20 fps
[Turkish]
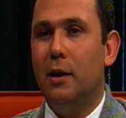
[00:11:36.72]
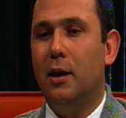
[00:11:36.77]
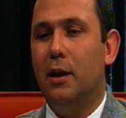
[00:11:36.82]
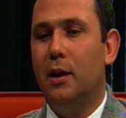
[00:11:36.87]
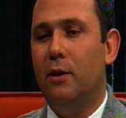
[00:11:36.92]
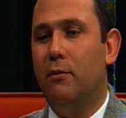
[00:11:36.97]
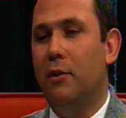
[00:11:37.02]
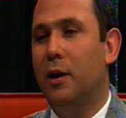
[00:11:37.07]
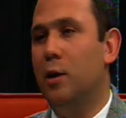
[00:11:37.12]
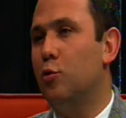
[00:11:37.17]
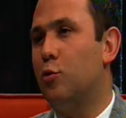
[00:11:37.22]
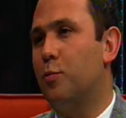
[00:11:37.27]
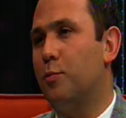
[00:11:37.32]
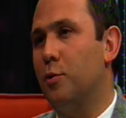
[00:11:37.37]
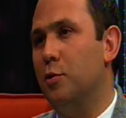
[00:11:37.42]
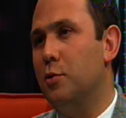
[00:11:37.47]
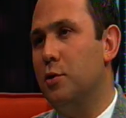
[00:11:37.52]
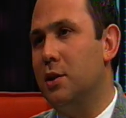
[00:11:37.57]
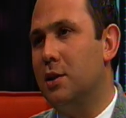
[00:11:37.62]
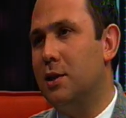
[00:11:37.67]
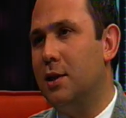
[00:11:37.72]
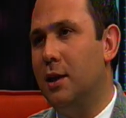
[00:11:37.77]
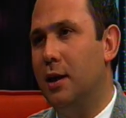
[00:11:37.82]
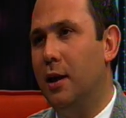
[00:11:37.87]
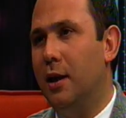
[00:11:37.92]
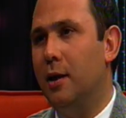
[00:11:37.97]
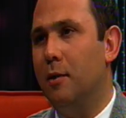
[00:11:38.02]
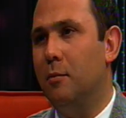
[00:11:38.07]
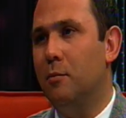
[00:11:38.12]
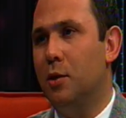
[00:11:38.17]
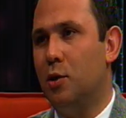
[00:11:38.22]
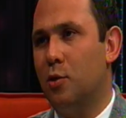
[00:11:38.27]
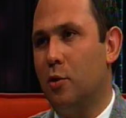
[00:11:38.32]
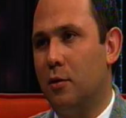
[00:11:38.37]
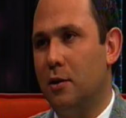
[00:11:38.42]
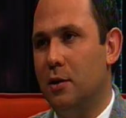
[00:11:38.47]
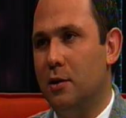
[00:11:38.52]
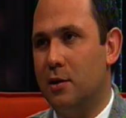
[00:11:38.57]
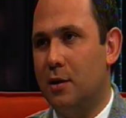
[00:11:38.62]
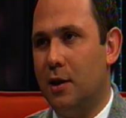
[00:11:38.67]
e, Venüs projesiyle
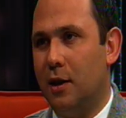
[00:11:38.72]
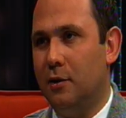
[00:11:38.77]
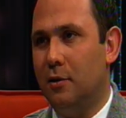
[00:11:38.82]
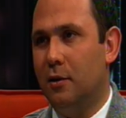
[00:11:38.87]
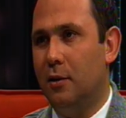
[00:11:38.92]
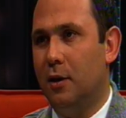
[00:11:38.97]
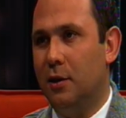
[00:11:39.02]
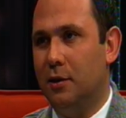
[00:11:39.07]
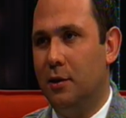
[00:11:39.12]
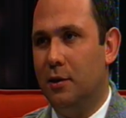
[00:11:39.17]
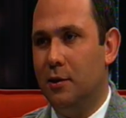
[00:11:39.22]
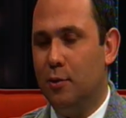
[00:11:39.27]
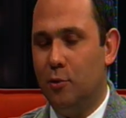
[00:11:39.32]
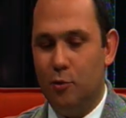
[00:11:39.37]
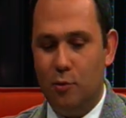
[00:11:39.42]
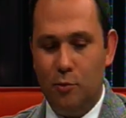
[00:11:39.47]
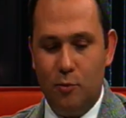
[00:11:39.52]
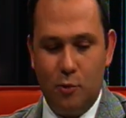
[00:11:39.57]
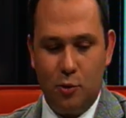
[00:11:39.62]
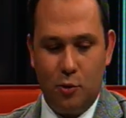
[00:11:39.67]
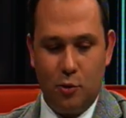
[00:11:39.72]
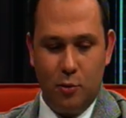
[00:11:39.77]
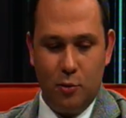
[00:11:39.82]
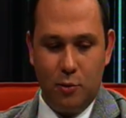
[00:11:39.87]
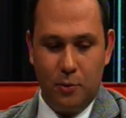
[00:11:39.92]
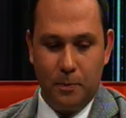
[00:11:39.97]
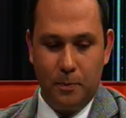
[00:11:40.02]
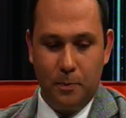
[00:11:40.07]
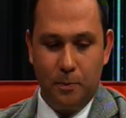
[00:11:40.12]
birçok insan adını duymuştur.